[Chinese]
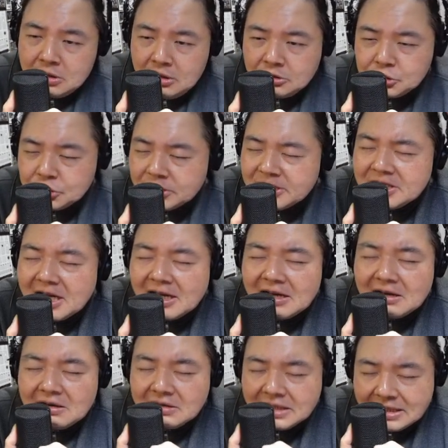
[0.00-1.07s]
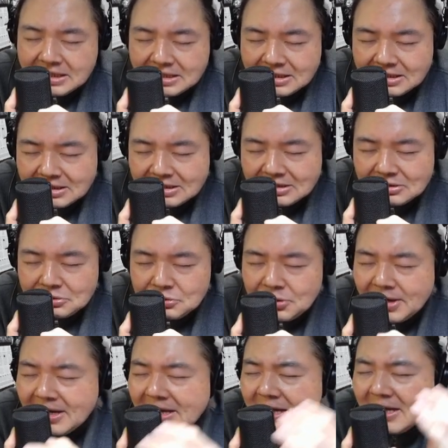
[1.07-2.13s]
需要音
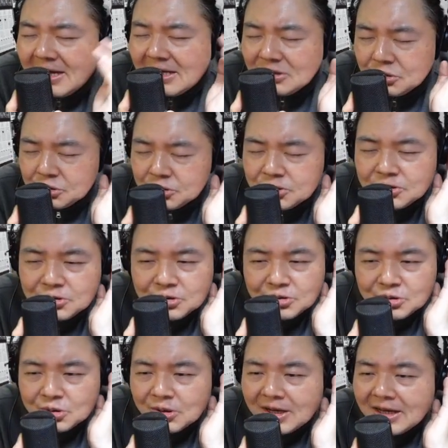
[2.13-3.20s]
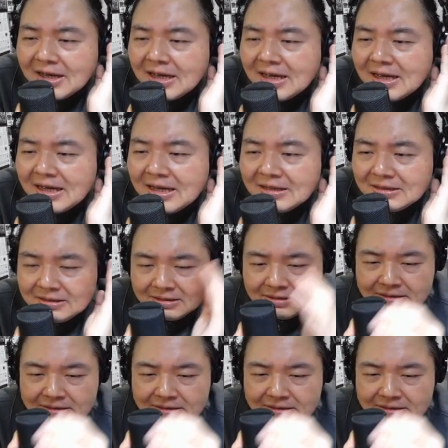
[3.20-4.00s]
乐取暖，